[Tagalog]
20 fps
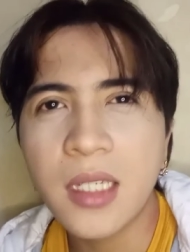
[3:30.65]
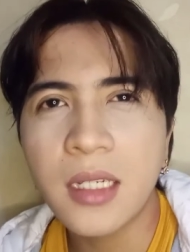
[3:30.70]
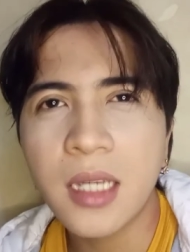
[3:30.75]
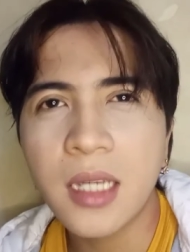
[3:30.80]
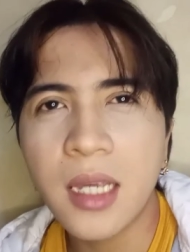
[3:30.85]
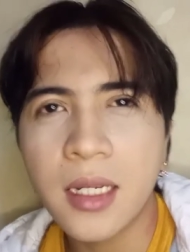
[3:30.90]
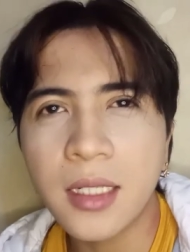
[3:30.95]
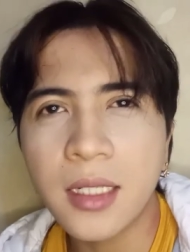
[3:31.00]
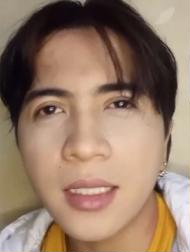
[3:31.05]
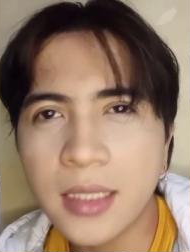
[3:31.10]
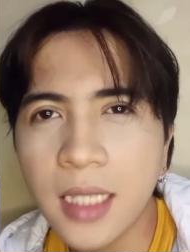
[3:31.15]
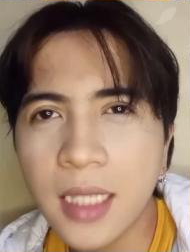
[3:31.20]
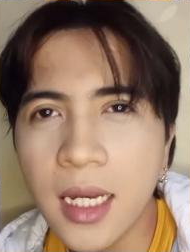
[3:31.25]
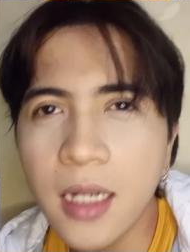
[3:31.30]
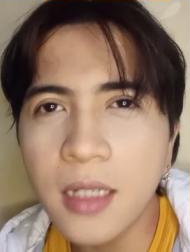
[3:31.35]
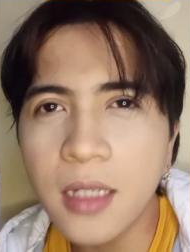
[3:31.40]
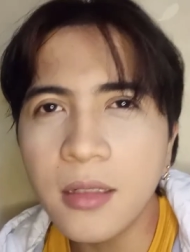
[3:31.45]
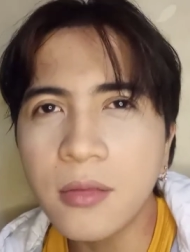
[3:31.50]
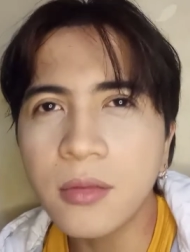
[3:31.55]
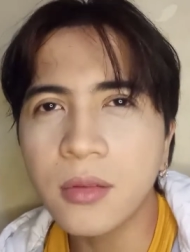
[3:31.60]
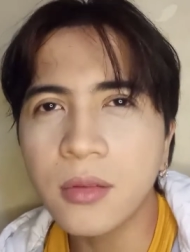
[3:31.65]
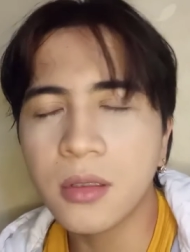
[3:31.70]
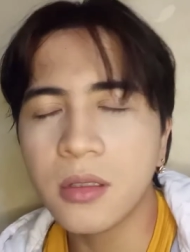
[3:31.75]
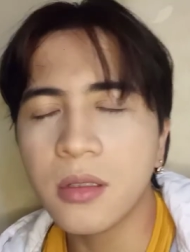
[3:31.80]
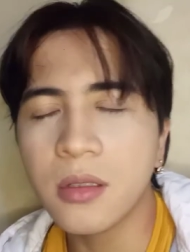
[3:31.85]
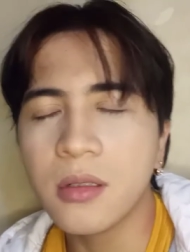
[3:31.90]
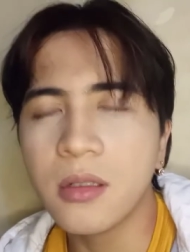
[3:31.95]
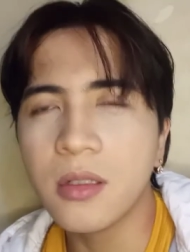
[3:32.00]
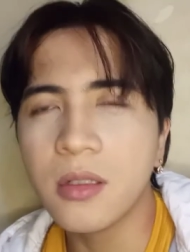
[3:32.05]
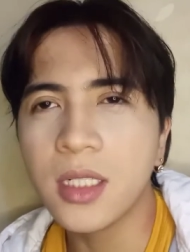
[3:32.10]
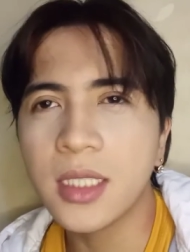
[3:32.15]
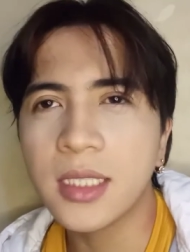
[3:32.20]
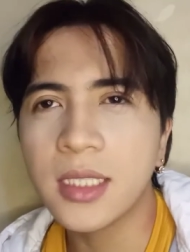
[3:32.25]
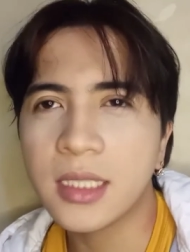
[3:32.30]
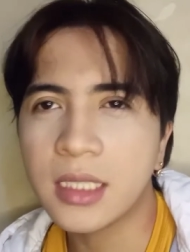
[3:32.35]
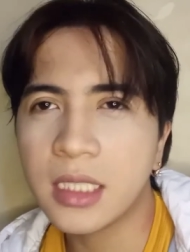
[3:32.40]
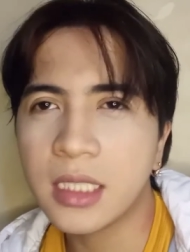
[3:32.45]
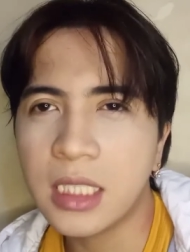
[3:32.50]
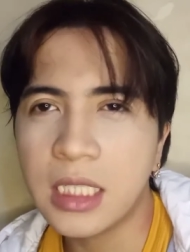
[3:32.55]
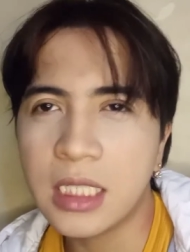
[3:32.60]
Eric Santos,
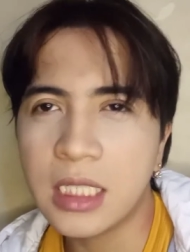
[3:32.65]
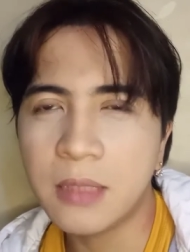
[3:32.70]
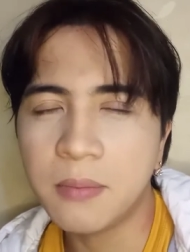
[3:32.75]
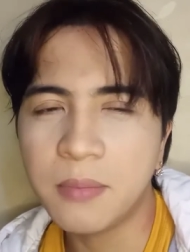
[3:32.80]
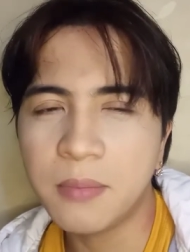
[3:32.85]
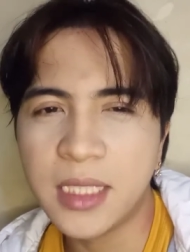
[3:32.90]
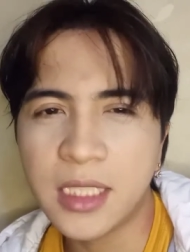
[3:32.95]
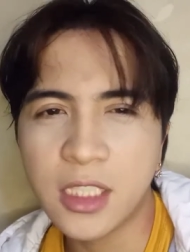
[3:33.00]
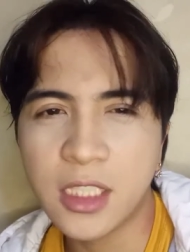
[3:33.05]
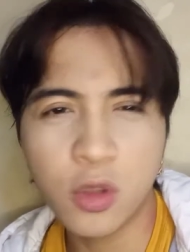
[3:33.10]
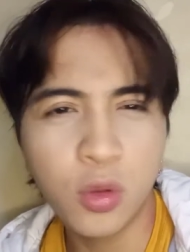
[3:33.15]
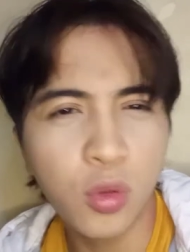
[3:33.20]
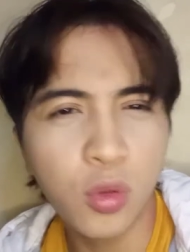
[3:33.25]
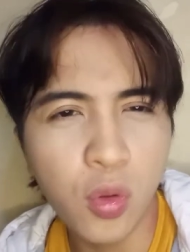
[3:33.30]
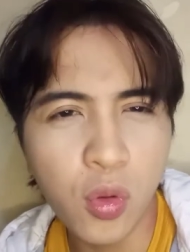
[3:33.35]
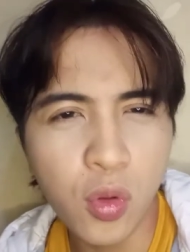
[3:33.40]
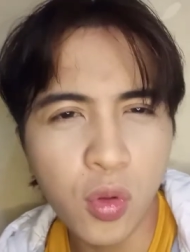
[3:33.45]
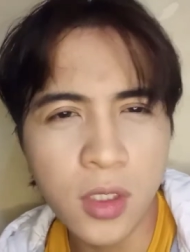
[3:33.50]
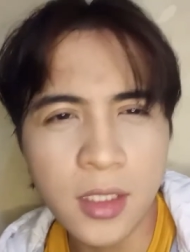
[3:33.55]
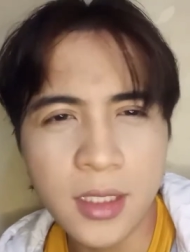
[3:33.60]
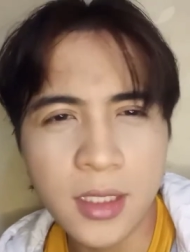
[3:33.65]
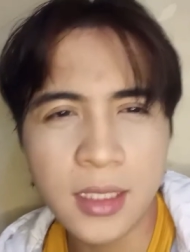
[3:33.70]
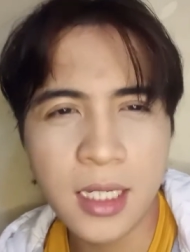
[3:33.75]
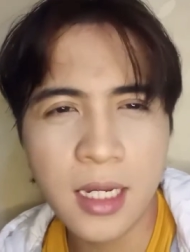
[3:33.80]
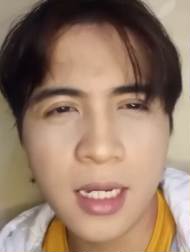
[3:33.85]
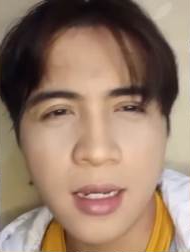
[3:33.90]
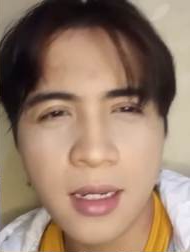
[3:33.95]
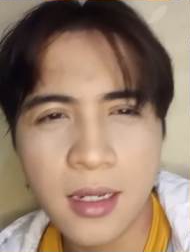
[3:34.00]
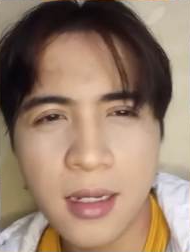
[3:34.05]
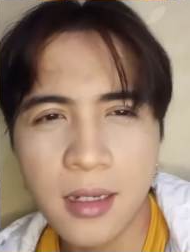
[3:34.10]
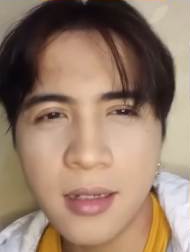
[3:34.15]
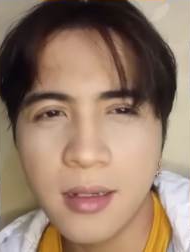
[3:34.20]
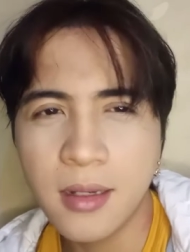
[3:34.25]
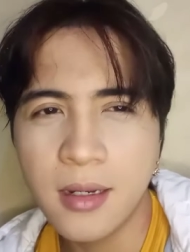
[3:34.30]
si Miss Dulce,